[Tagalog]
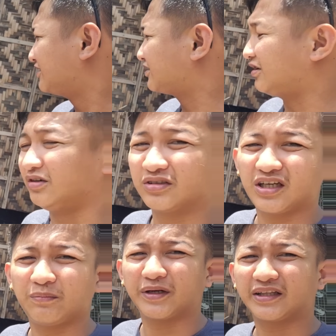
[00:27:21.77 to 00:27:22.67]
so
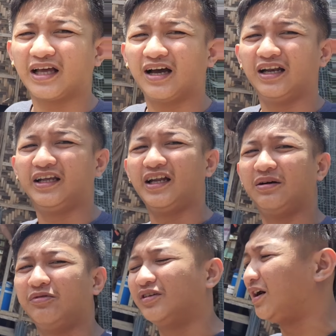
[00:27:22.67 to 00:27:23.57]
syempre tanghalian na
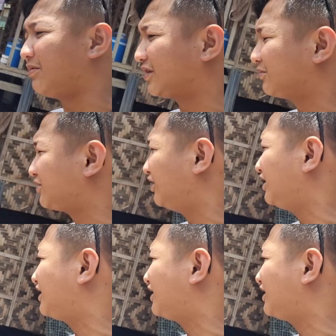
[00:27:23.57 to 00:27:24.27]
muna mga team solid